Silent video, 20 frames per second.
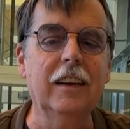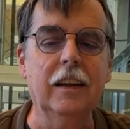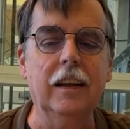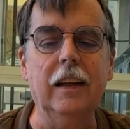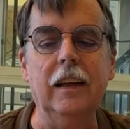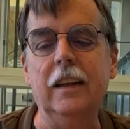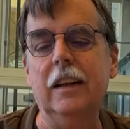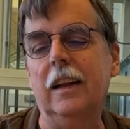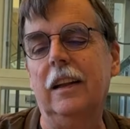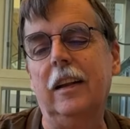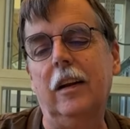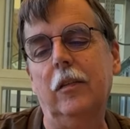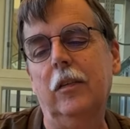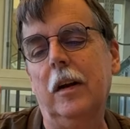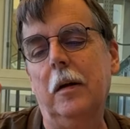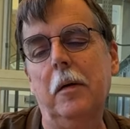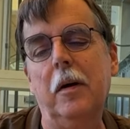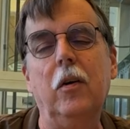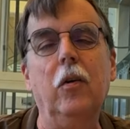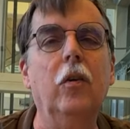y
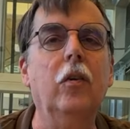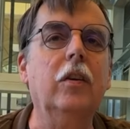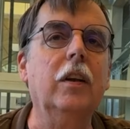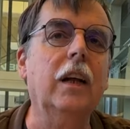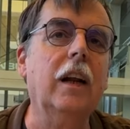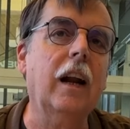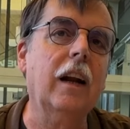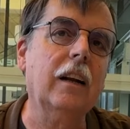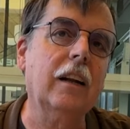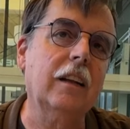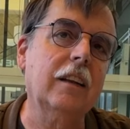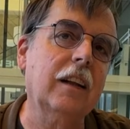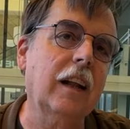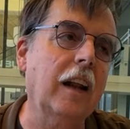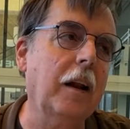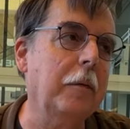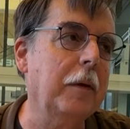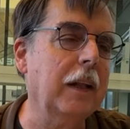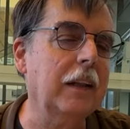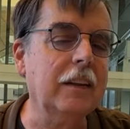desayunaba con los jerarcas que
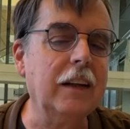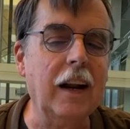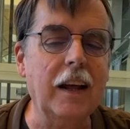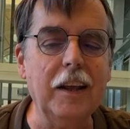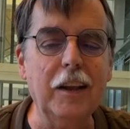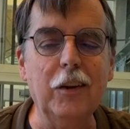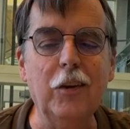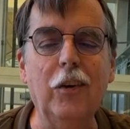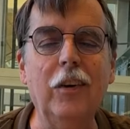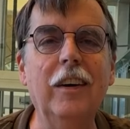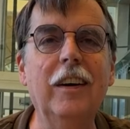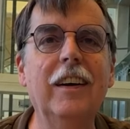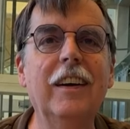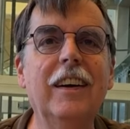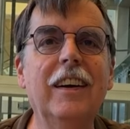la habían traído.